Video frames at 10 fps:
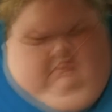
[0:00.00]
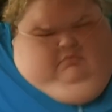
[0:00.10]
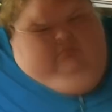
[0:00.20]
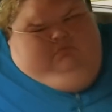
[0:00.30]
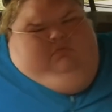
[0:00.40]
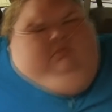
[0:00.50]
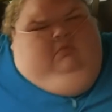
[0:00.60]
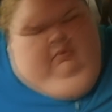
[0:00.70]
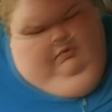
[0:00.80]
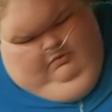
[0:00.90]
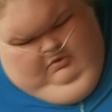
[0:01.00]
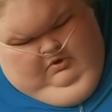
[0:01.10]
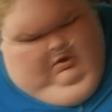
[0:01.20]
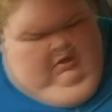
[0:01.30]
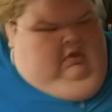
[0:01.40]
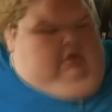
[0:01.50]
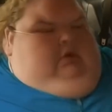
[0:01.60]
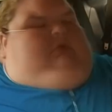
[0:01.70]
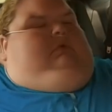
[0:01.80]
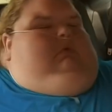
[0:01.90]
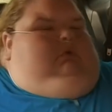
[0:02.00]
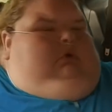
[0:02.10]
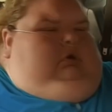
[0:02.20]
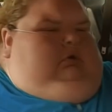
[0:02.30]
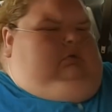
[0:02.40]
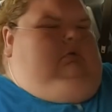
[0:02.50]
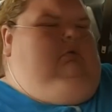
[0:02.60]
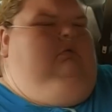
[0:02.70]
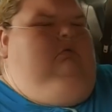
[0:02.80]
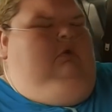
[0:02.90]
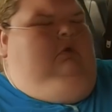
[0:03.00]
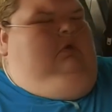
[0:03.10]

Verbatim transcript: gitu loh guys. Nah, tubuh Temi itu mengatakan kalau